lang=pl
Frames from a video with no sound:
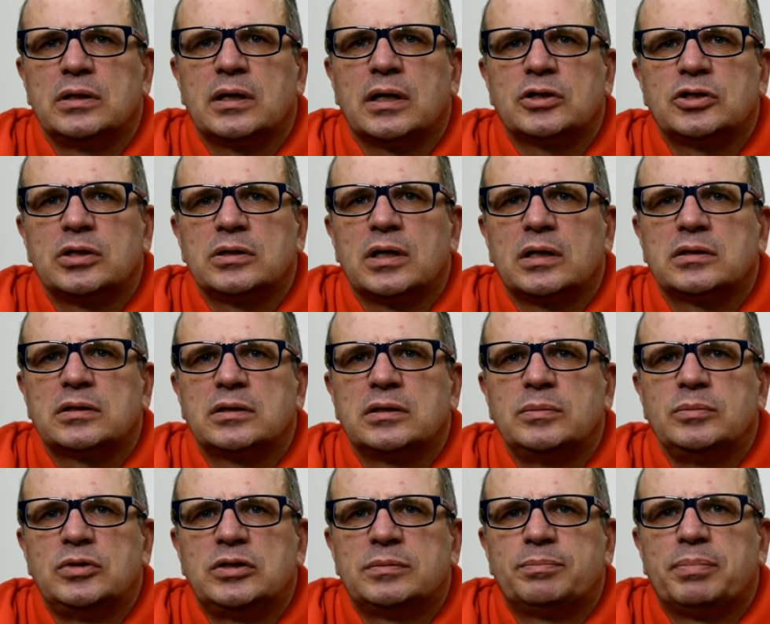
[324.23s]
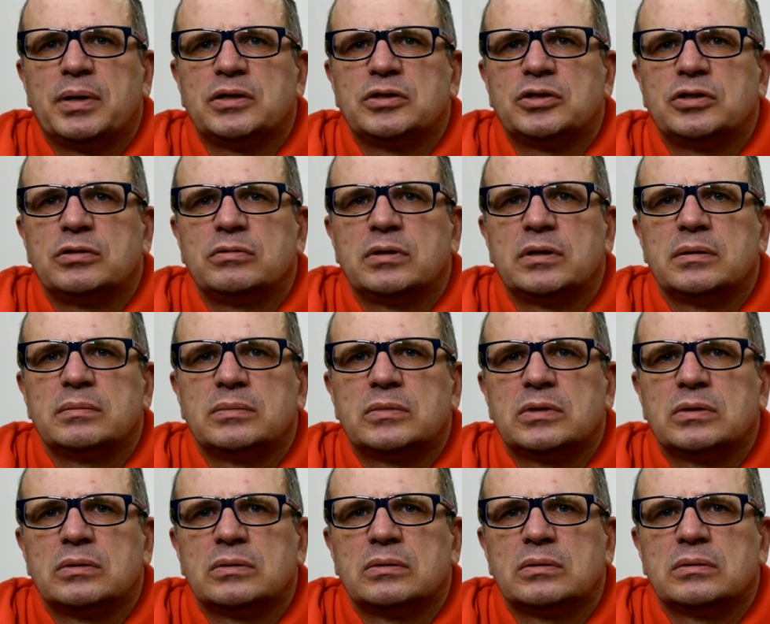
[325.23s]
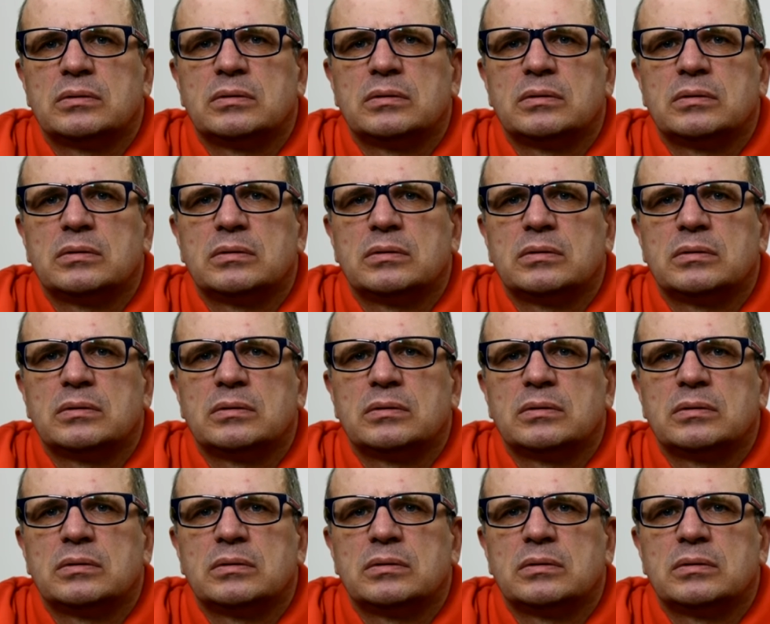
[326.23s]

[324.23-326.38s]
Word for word: Jak się nad kimś sparzyłem, to,